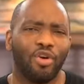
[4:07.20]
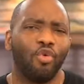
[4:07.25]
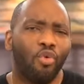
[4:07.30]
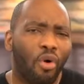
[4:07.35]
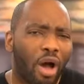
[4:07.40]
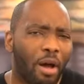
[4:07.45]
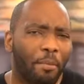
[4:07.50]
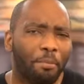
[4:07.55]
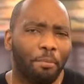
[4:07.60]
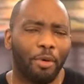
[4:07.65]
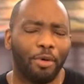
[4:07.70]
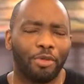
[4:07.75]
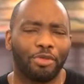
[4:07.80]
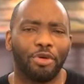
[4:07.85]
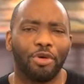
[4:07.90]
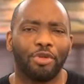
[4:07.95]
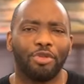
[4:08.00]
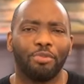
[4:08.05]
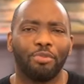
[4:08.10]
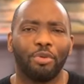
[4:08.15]
ou à un
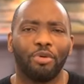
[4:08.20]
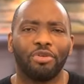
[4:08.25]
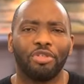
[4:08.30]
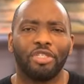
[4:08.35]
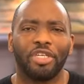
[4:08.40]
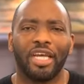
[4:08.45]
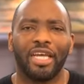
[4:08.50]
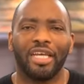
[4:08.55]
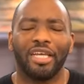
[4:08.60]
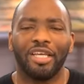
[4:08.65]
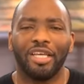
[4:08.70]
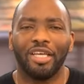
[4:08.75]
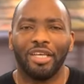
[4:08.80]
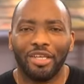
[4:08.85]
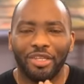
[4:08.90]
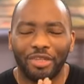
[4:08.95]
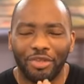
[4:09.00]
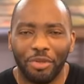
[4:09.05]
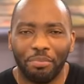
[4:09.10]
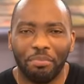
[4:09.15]
porteur de projet
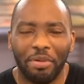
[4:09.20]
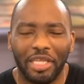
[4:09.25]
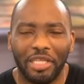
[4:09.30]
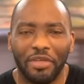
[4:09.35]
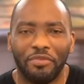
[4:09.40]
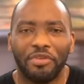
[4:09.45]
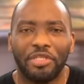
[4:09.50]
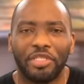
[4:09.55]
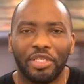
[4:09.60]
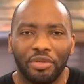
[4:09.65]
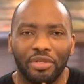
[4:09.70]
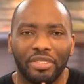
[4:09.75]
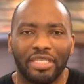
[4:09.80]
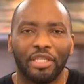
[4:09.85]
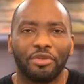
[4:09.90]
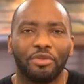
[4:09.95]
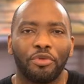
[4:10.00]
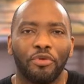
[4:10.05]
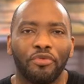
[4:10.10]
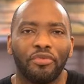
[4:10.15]
de bénéficier de
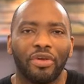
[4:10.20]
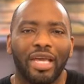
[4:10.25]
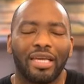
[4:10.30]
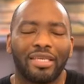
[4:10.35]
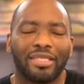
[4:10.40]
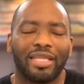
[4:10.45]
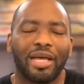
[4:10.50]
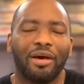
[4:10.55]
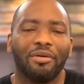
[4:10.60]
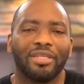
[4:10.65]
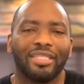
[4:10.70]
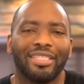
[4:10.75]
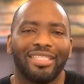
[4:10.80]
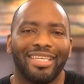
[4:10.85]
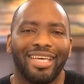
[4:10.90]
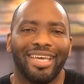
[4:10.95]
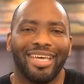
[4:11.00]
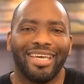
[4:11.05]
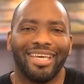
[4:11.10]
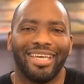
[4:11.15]
cette offre
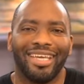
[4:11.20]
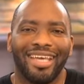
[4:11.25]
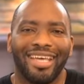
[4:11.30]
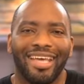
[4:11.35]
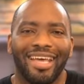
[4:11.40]
extraordinaire